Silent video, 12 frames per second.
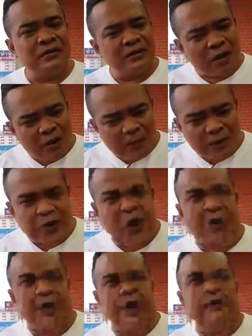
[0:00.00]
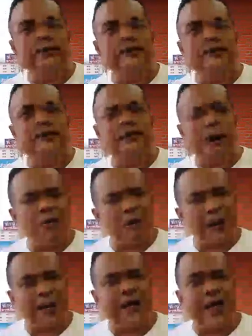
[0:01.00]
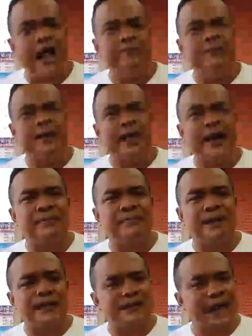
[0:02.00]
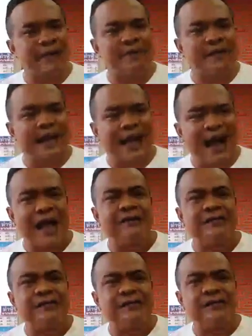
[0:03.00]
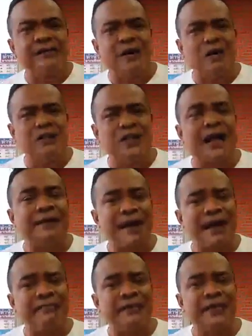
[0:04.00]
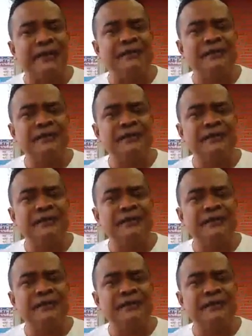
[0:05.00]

นปชนั้นเราพยายามเนี่ยนะครับ รักษาบรรยากาศของชาติบ้านเมือง